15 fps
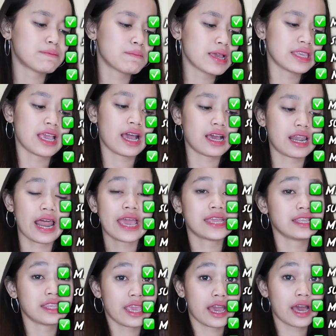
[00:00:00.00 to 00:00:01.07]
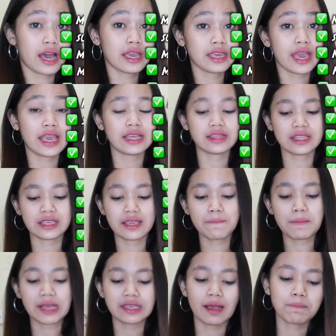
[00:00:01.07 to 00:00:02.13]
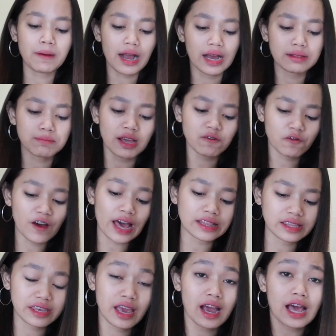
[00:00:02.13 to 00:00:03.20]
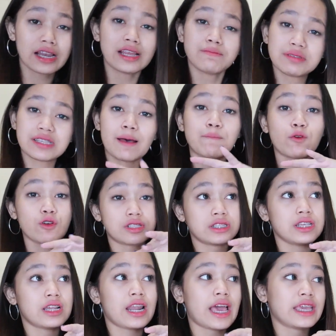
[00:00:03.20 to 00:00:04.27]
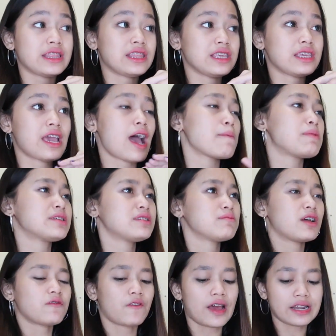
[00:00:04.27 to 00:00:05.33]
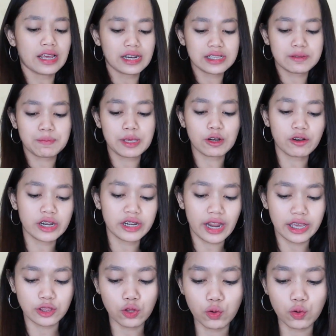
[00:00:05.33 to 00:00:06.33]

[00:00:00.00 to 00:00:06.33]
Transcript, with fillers: dan banyak lainnya ya intinya banyak banget manfaatnya kalian bisa browsing lah intinya apa sih manfaat dari spirulina